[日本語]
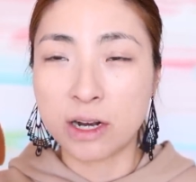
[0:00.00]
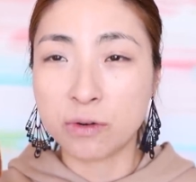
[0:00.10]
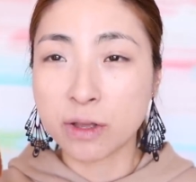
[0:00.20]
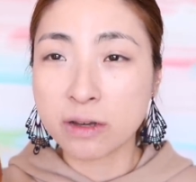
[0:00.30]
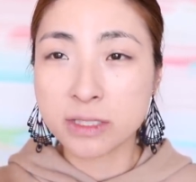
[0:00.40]
あ
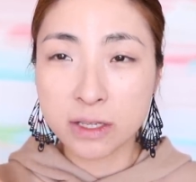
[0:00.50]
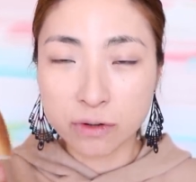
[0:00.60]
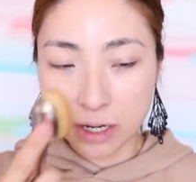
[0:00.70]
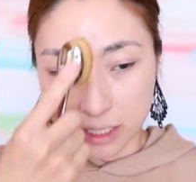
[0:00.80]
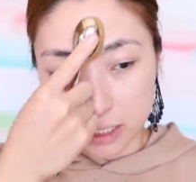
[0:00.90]
のお客さん
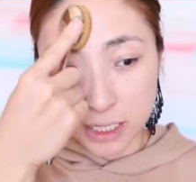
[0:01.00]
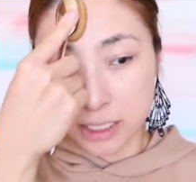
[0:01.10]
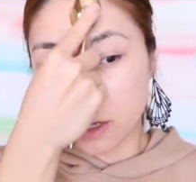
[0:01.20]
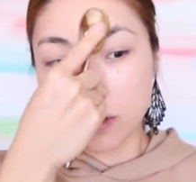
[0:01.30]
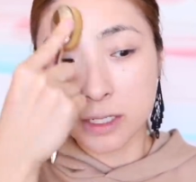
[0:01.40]
とかに
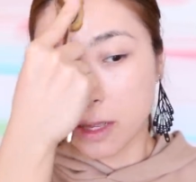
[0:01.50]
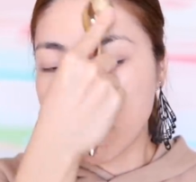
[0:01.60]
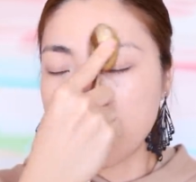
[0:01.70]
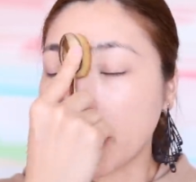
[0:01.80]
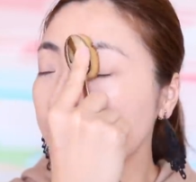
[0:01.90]
使ってる方
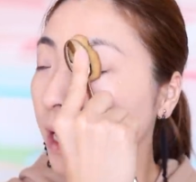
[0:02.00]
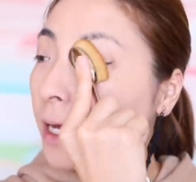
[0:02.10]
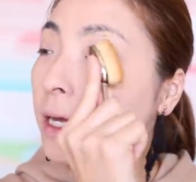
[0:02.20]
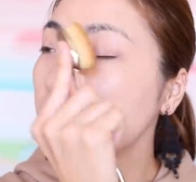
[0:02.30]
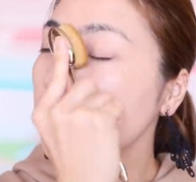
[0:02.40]
は毎
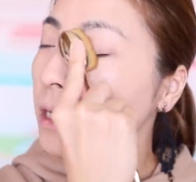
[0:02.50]
回